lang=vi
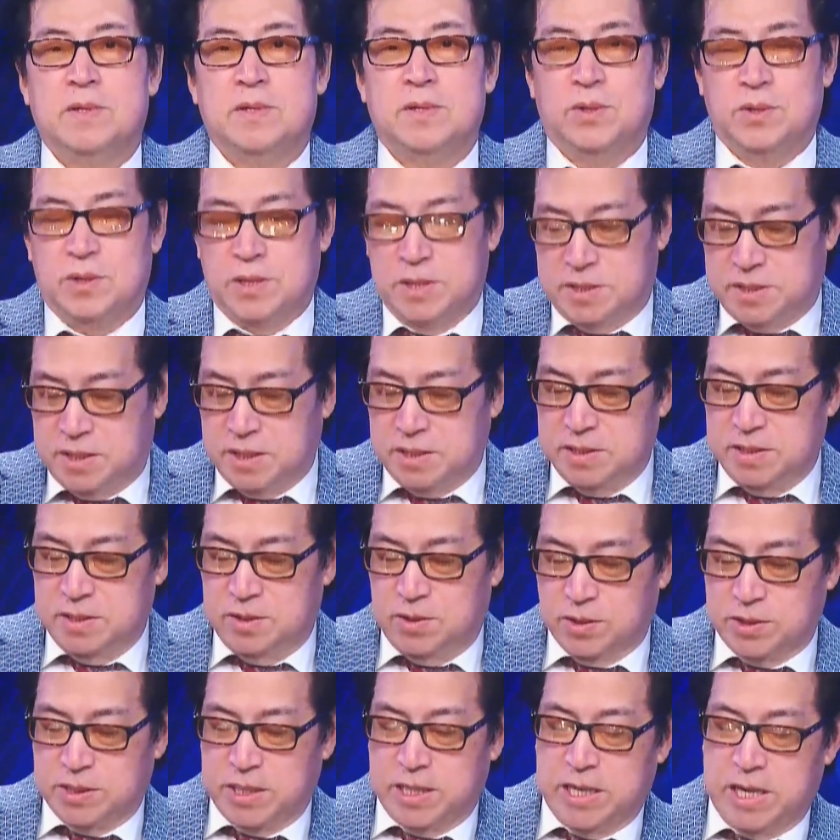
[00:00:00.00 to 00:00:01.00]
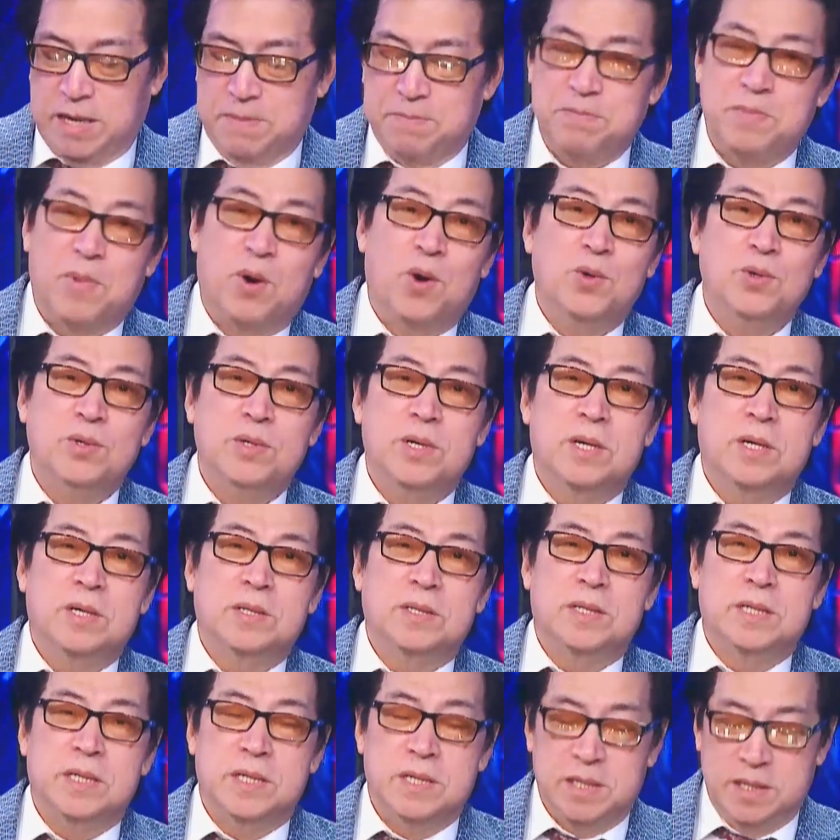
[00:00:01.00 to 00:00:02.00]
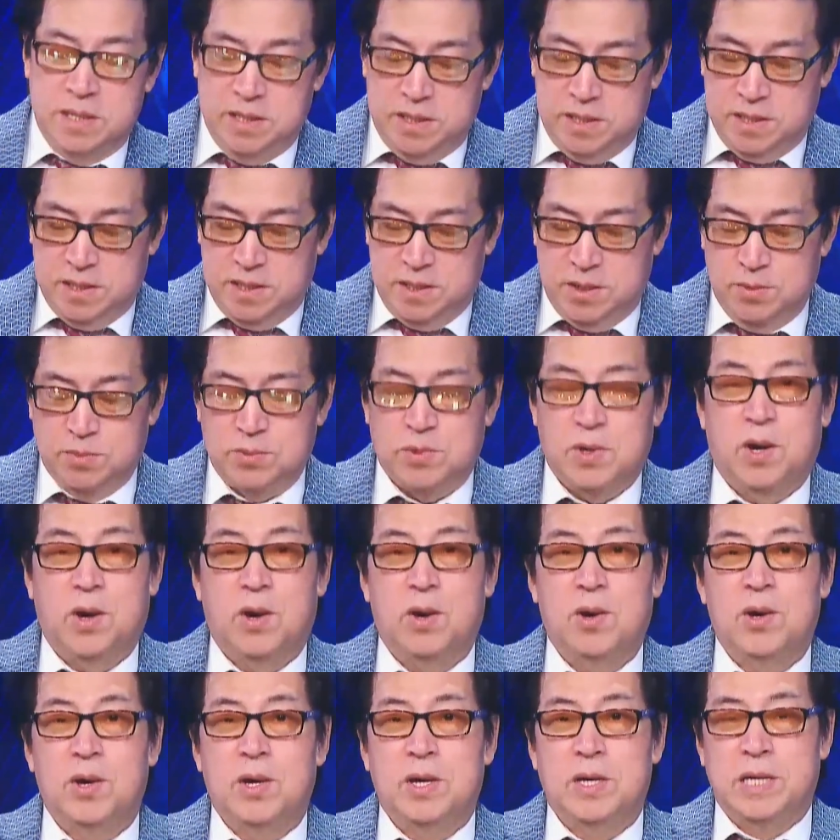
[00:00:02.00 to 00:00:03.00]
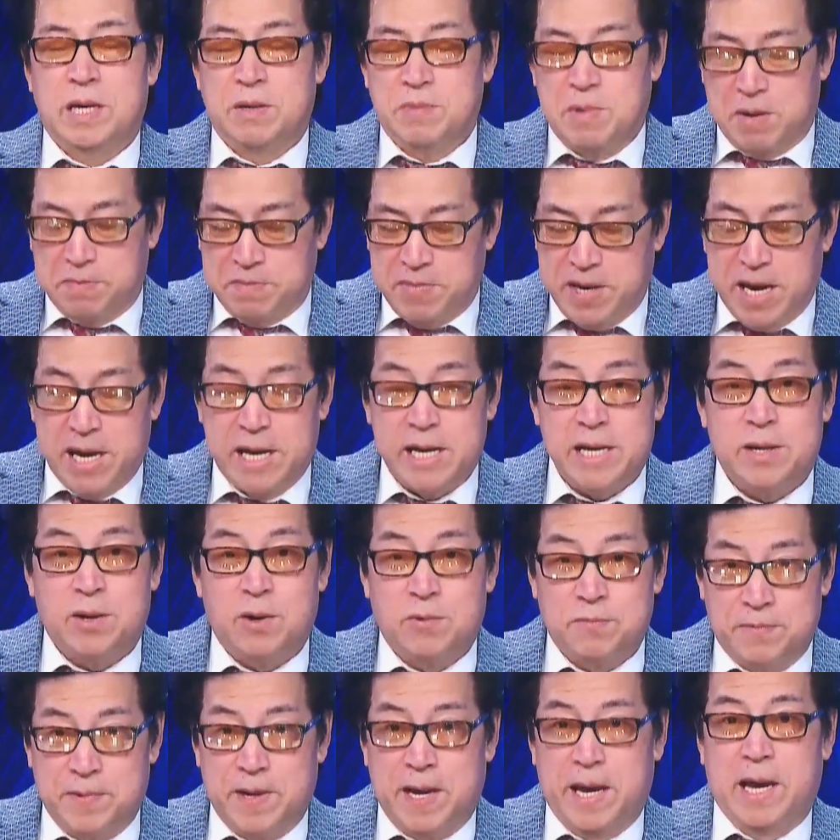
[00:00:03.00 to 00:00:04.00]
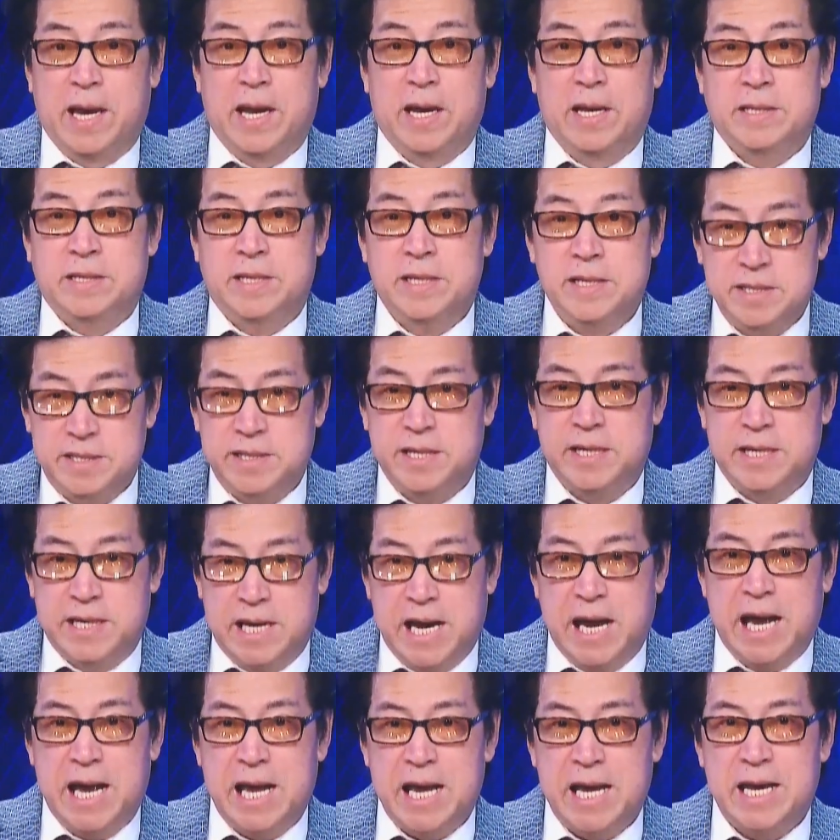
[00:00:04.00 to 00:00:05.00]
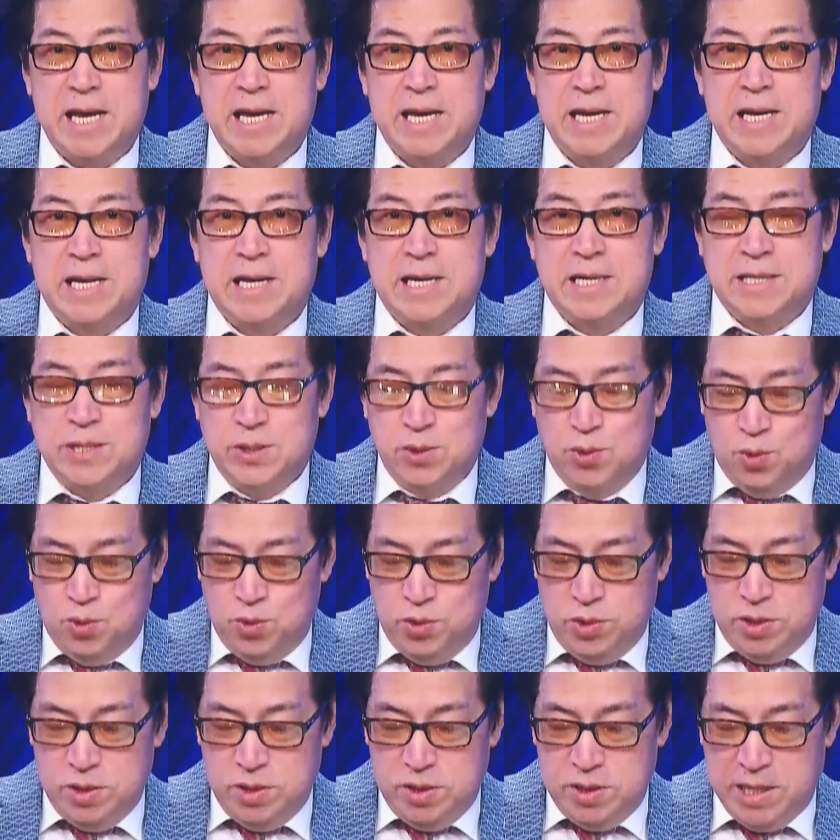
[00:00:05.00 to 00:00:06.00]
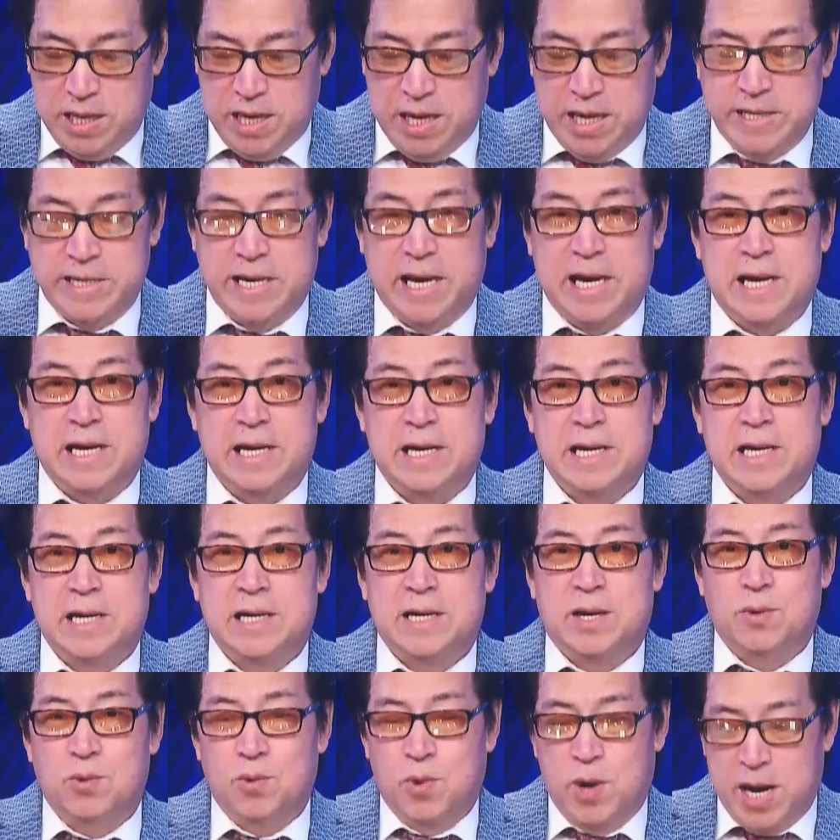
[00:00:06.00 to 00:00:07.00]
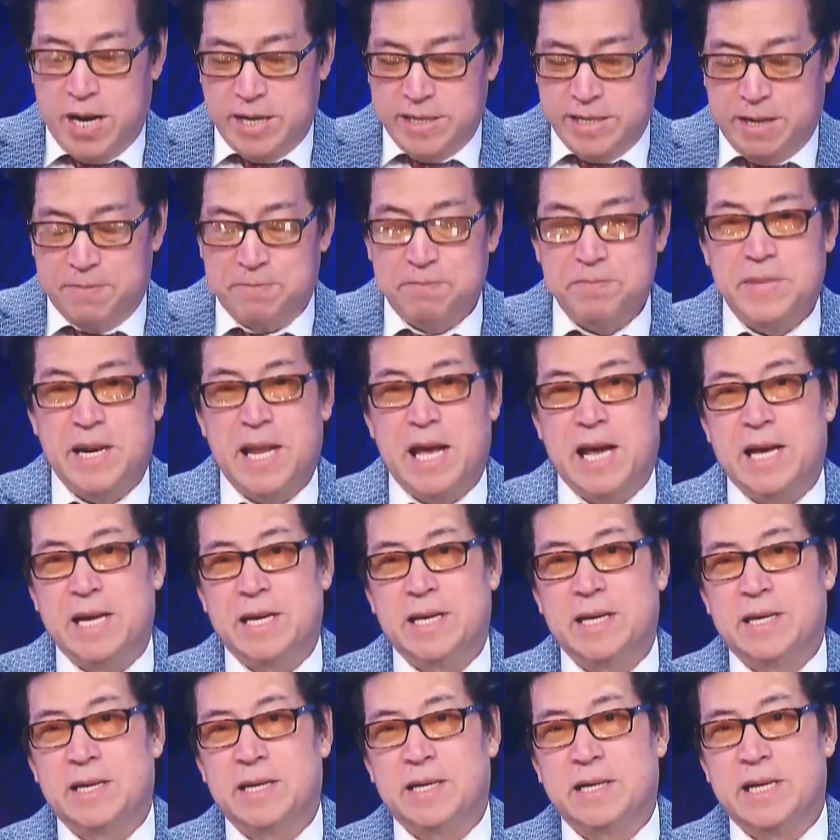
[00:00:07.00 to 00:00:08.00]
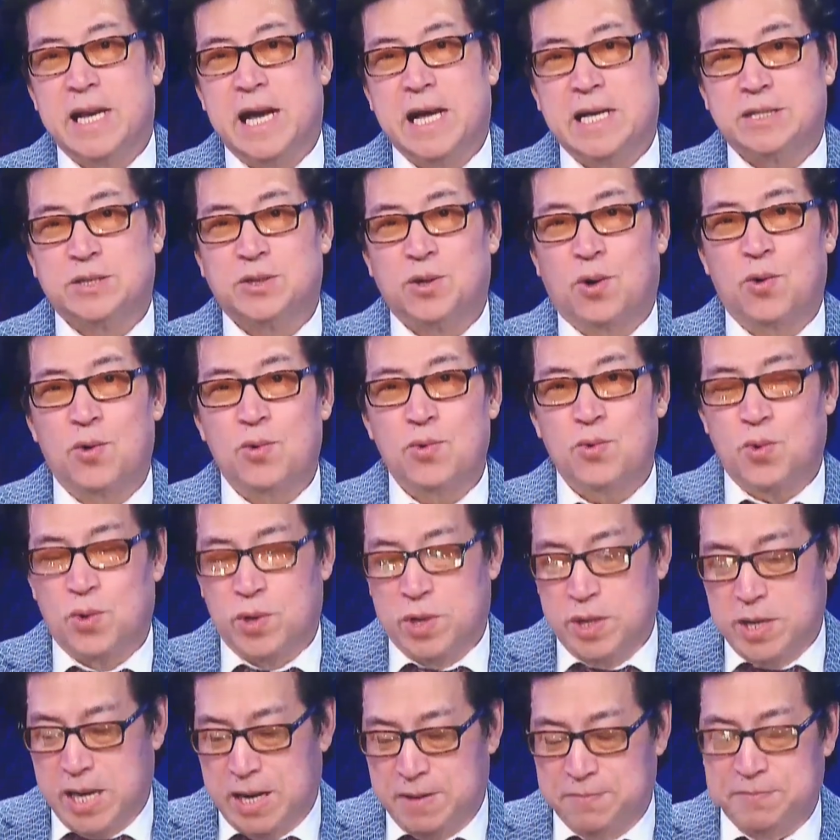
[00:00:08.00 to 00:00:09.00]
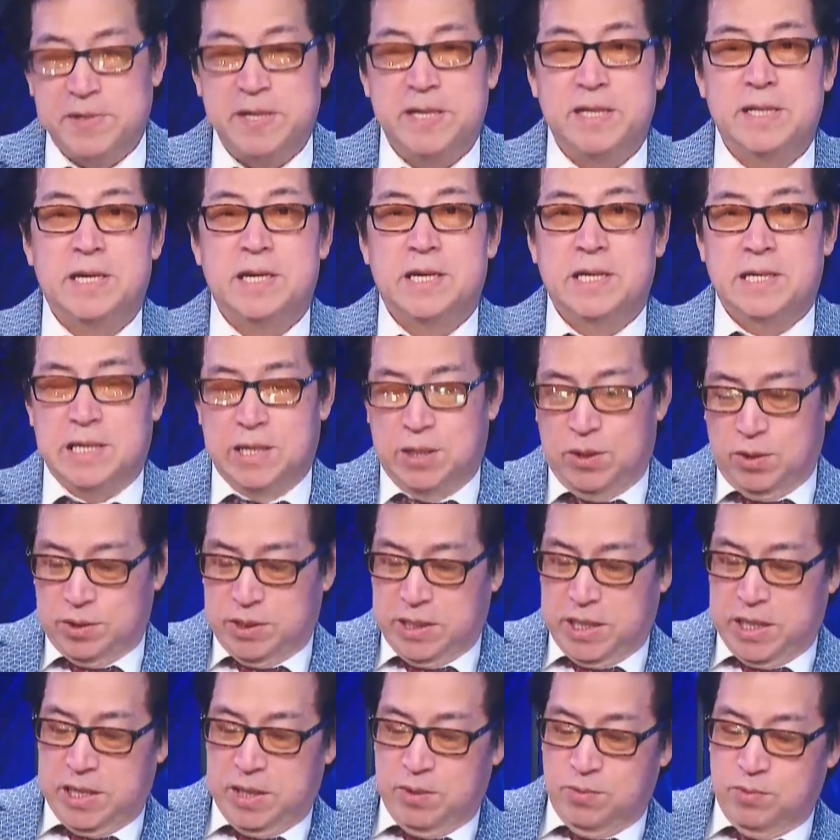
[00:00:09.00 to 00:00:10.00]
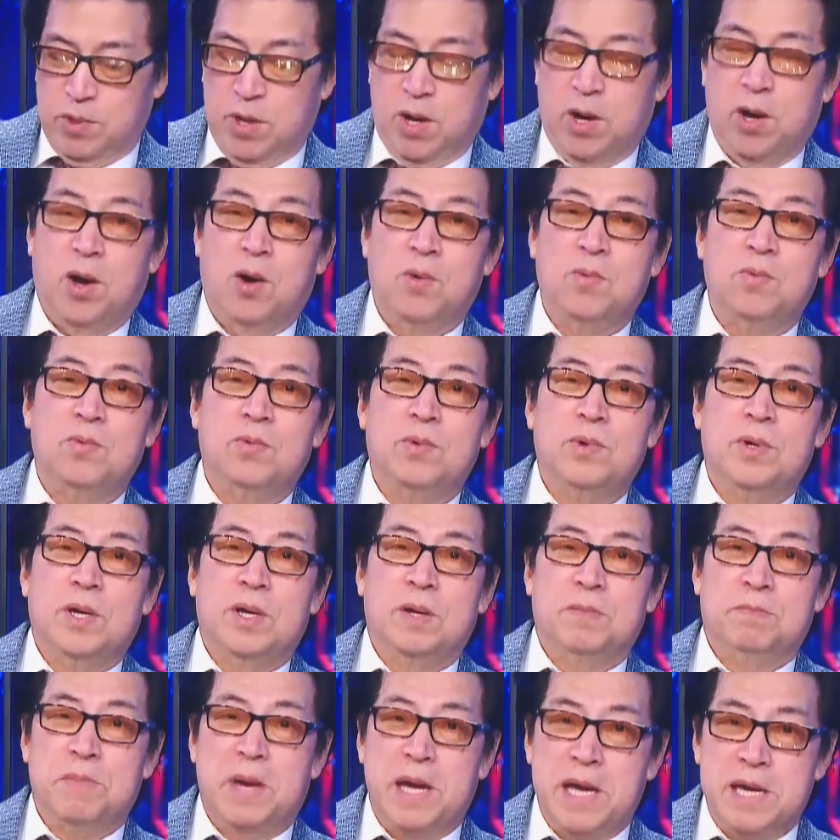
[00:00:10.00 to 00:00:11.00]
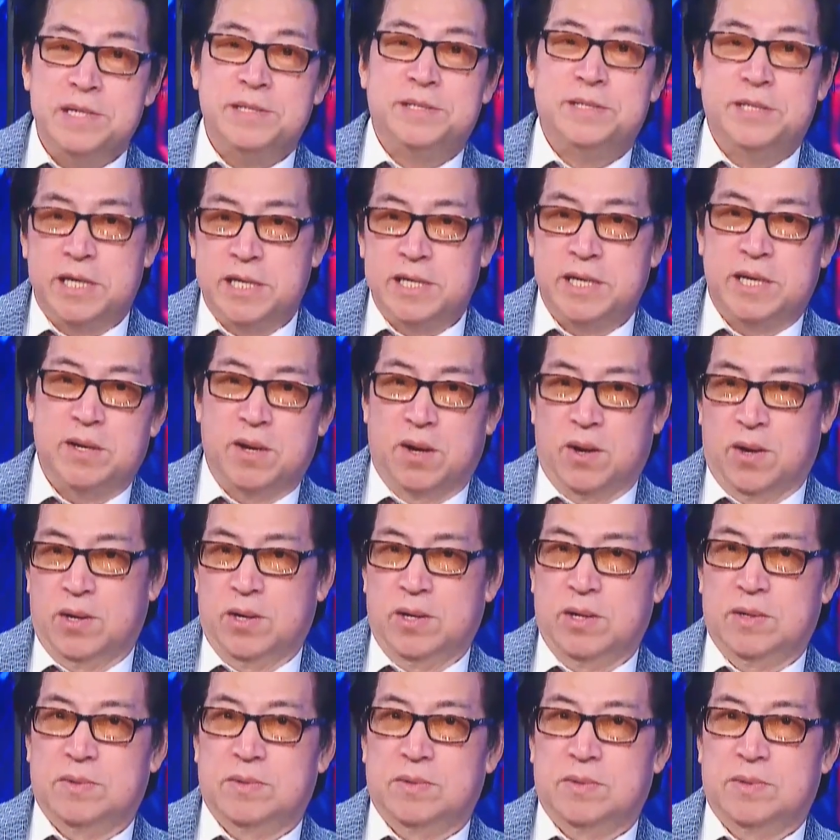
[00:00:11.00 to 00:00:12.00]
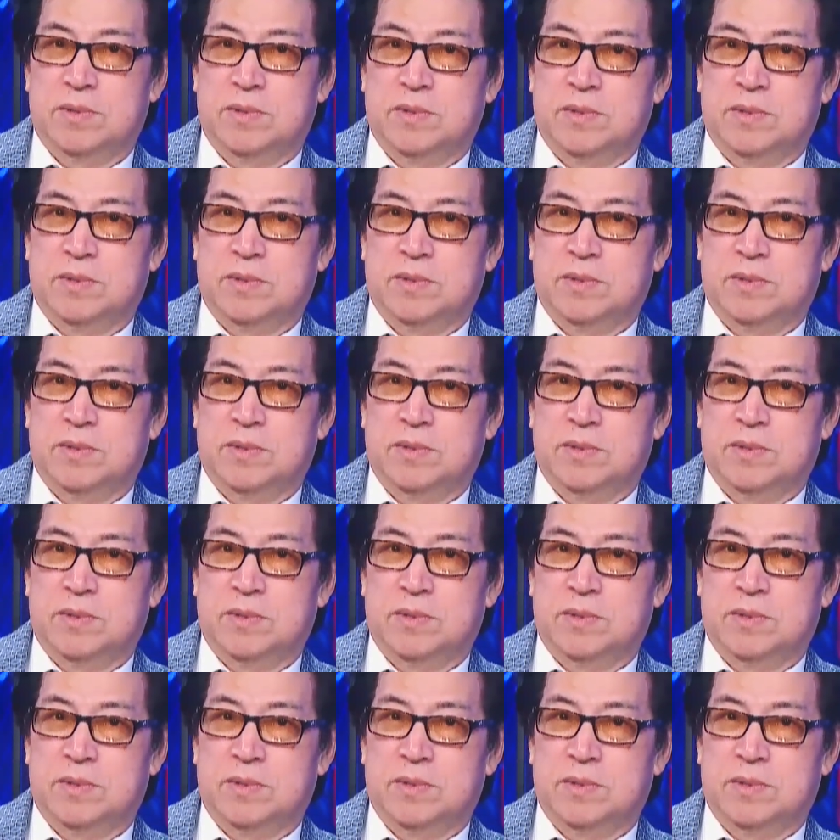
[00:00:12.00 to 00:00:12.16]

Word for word: rồi từ từ có thể 24 đó, thì lúc đó nếu mà 22 có vẻ tiến triển khá thí dụ như là đảng cộng hòa nắm lại đa số của cái hạ viện thì có thể lúc đó ông bê trên cái đó đó